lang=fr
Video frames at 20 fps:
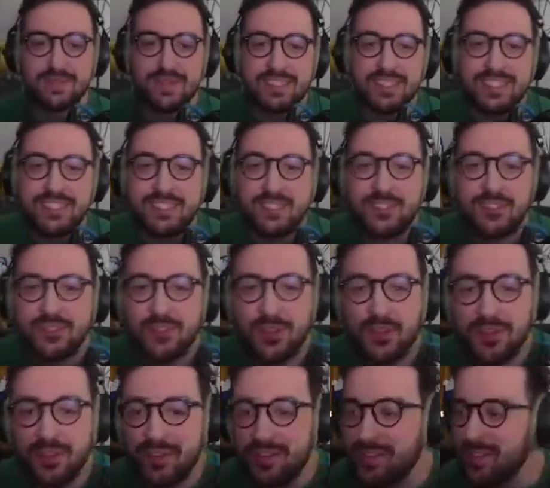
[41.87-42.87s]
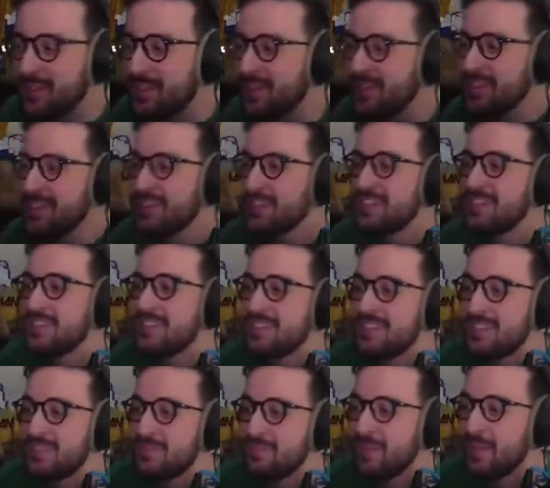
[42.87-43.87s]
il m'a dit Just
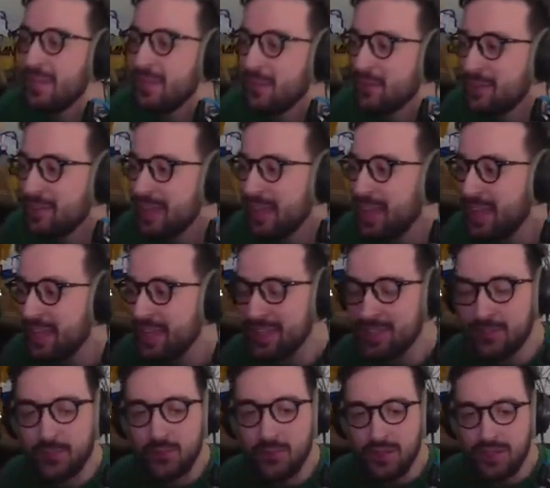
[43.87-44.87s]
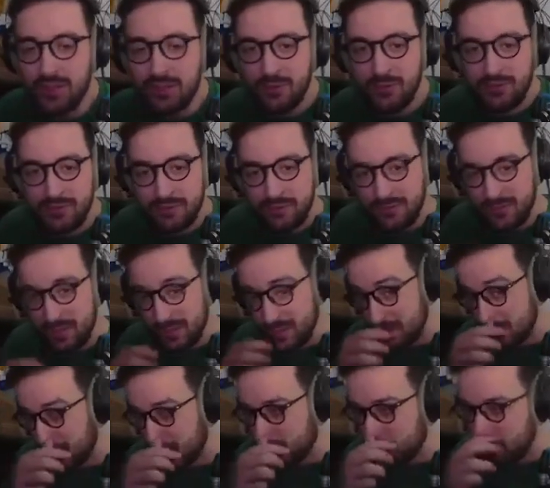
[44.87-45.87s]
give me a day, coolero.
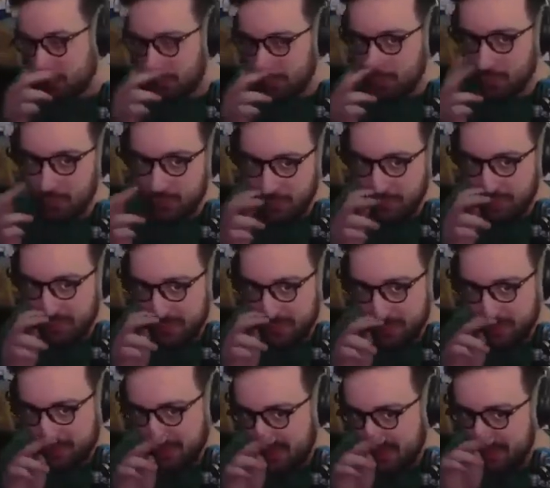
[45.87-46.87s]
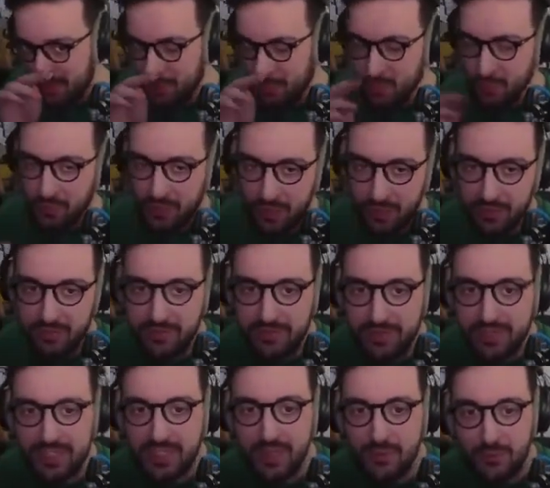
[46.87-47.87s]
Donc je pense qu'on se fera une, on se fera une
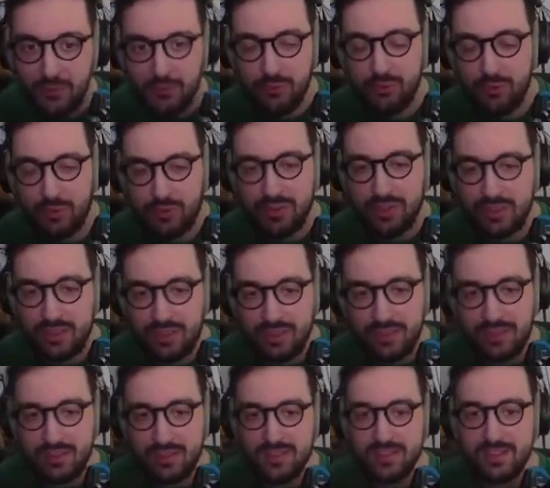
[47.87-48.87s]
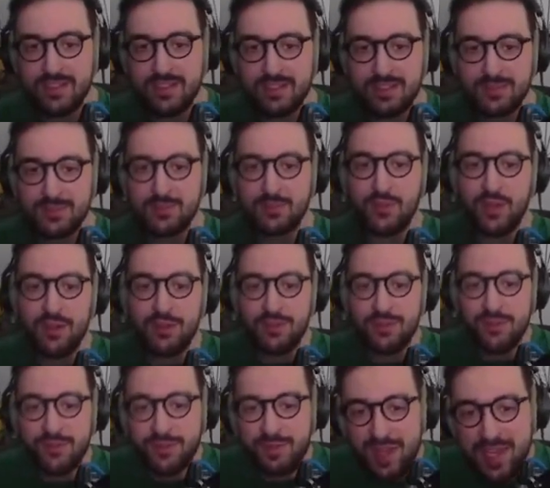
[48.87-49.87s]
vilaine duo, frère. On se fera
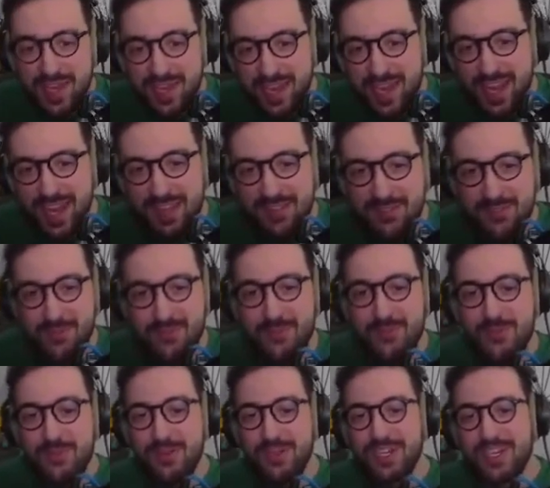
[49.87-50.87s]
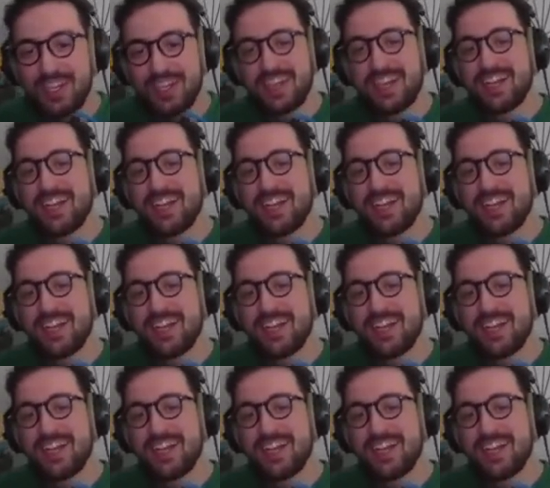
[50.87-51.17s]
une vilaine duo.